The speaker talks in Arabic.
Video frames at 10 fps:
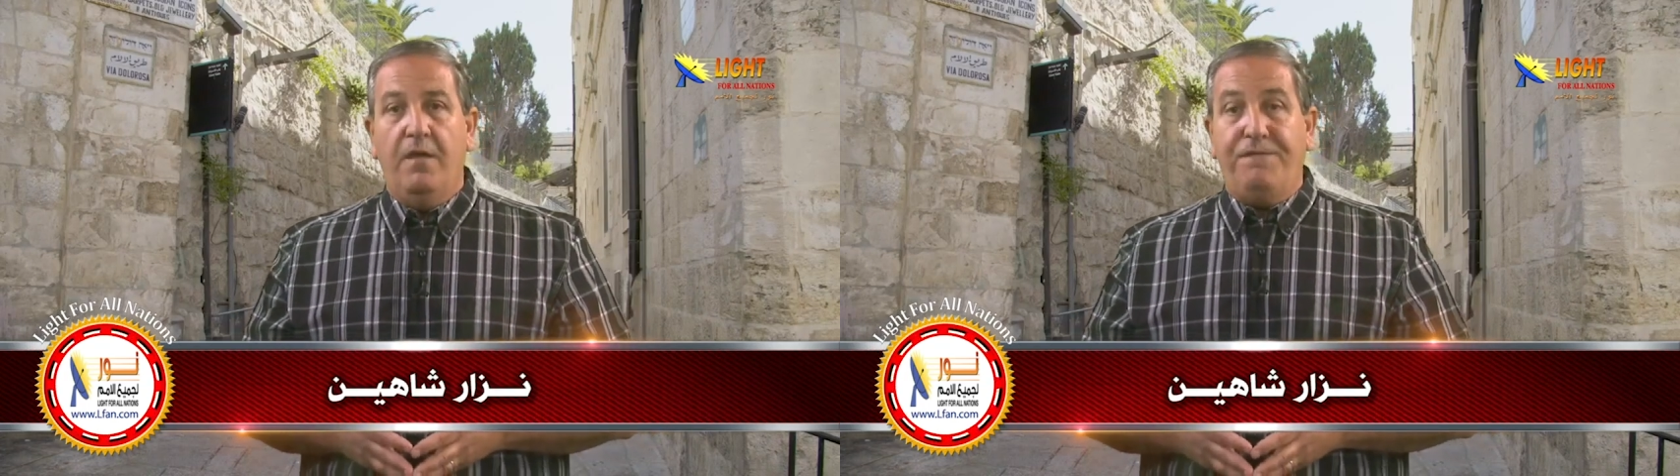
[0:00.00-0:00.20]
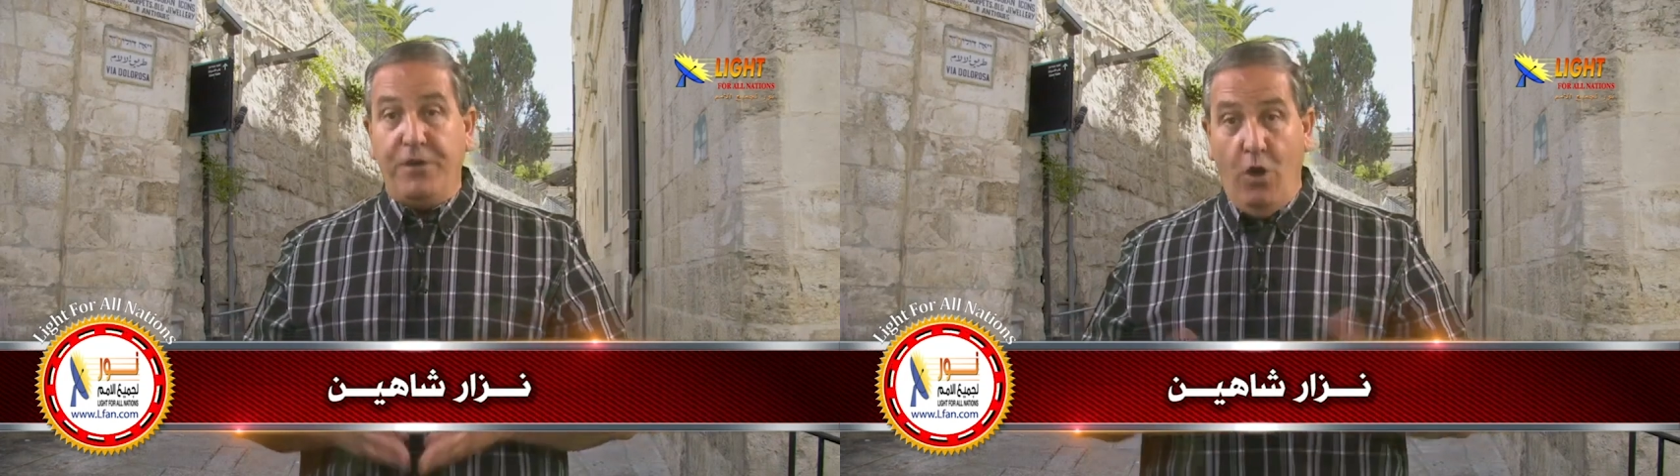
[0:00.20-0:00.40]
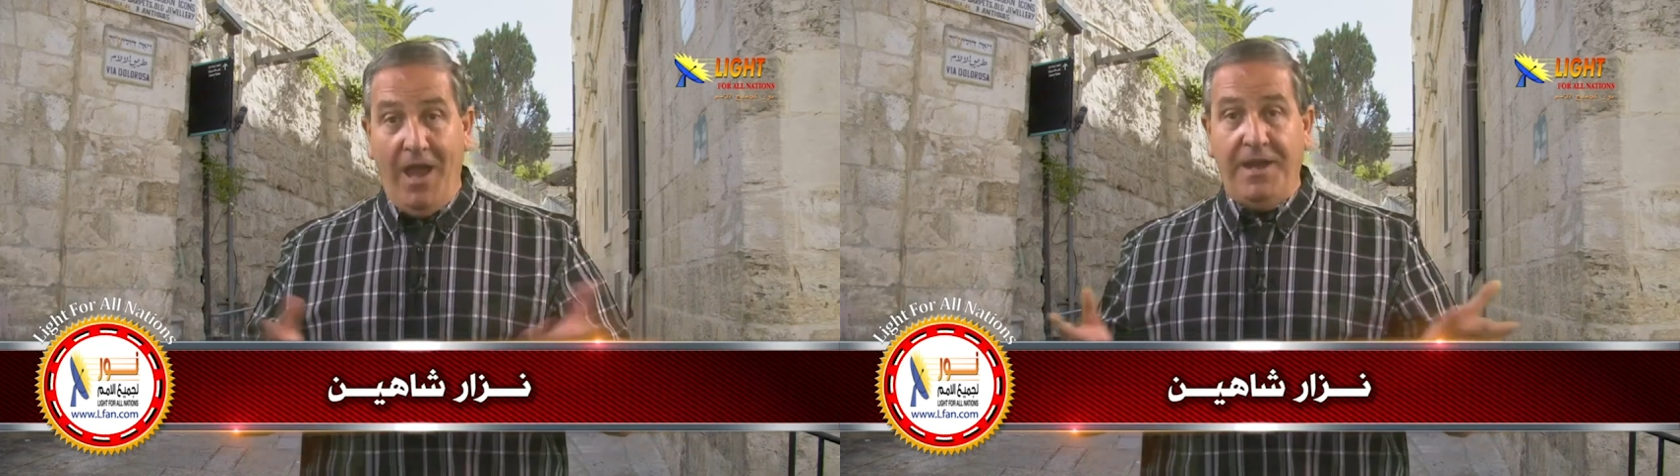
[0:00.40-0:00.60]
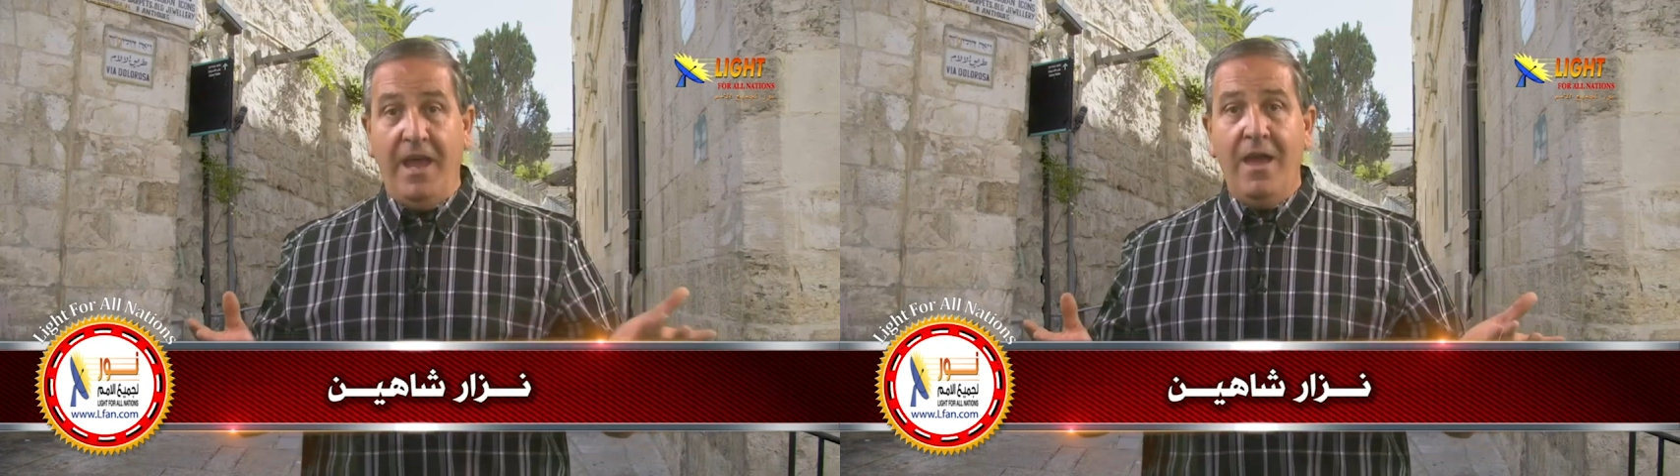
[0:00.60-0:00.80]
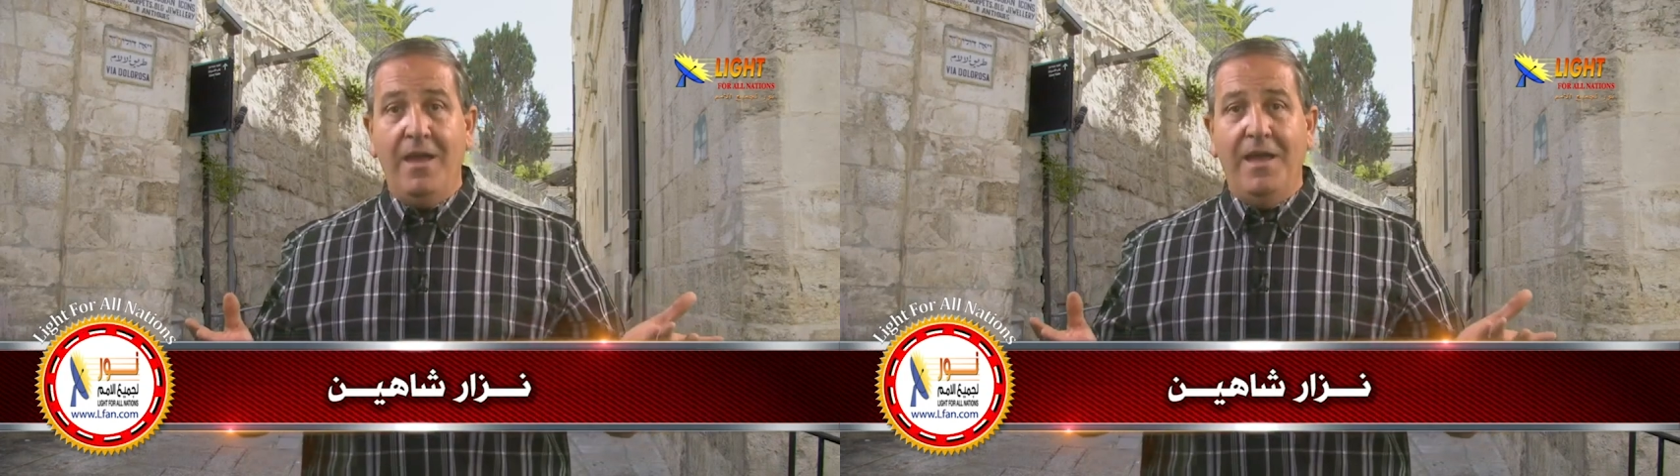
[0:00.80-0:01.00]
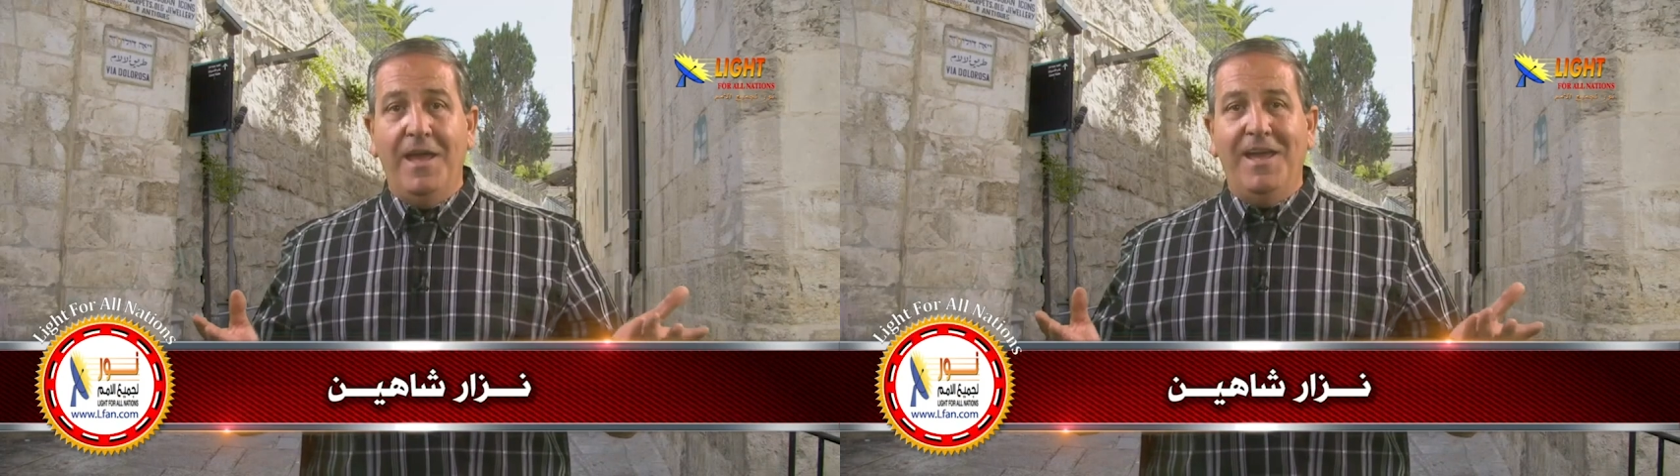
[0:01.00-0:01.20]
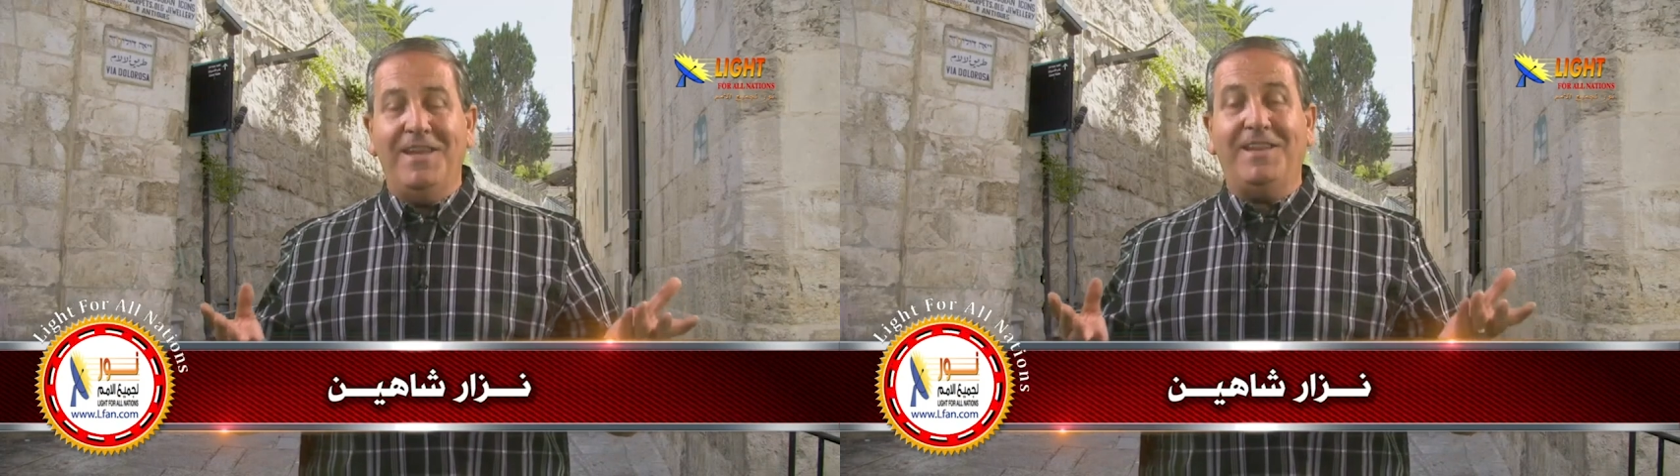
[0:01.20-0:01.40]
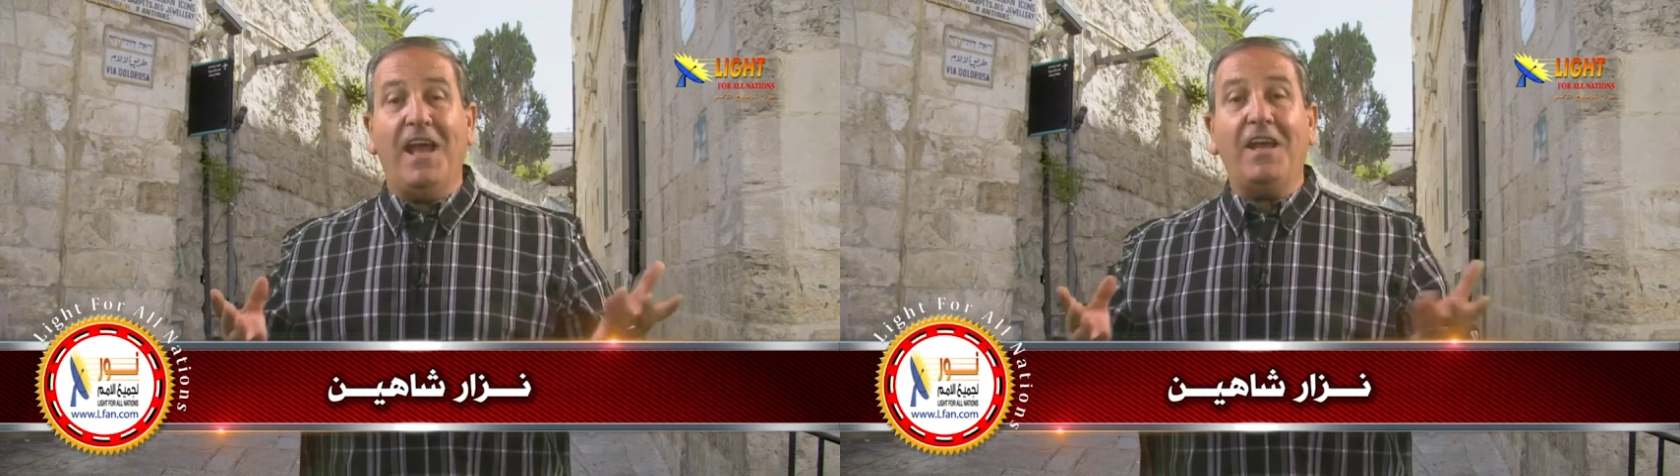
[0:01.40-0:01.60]
فيوحنا
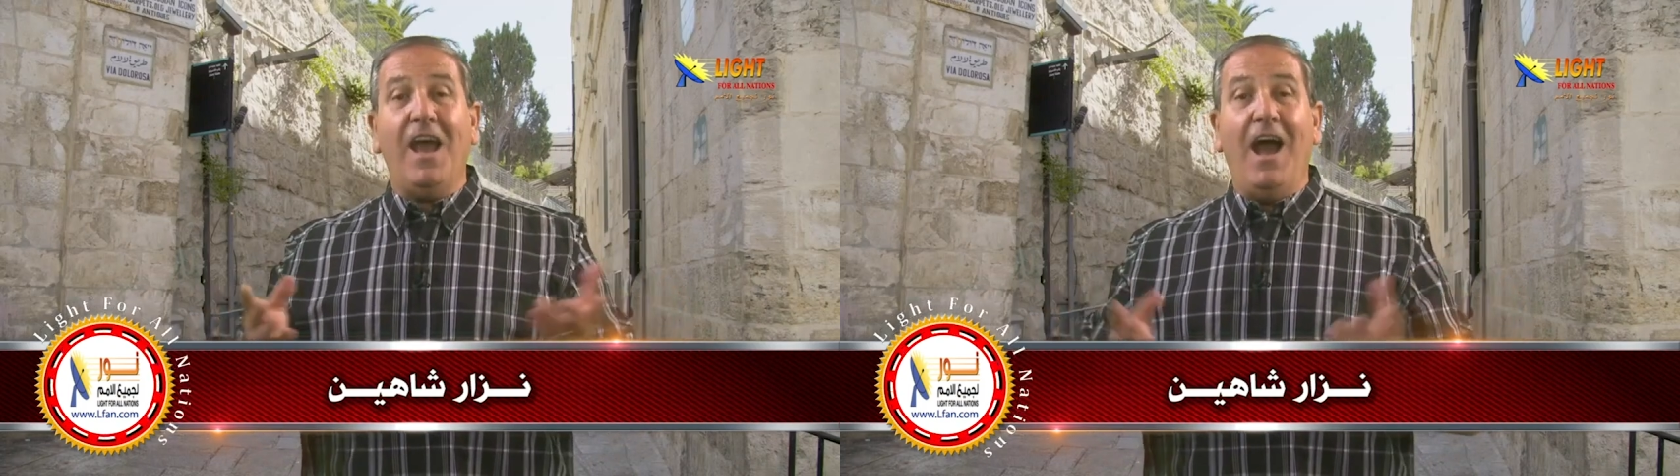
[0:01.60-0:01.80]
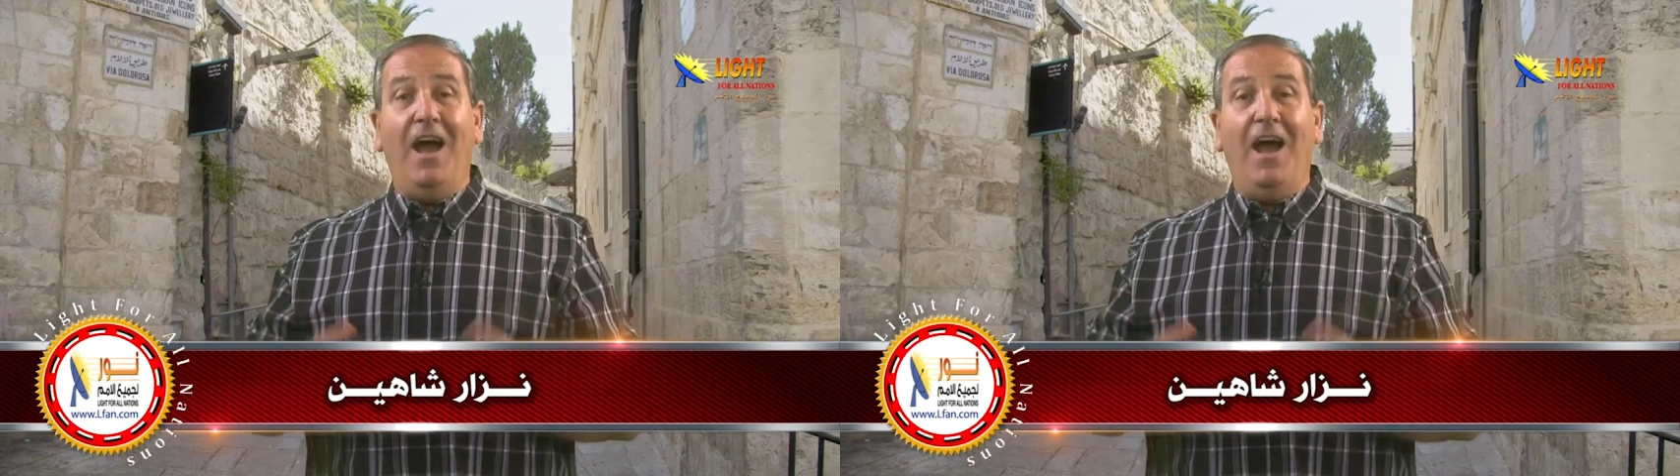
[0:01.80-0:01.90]
اتكأ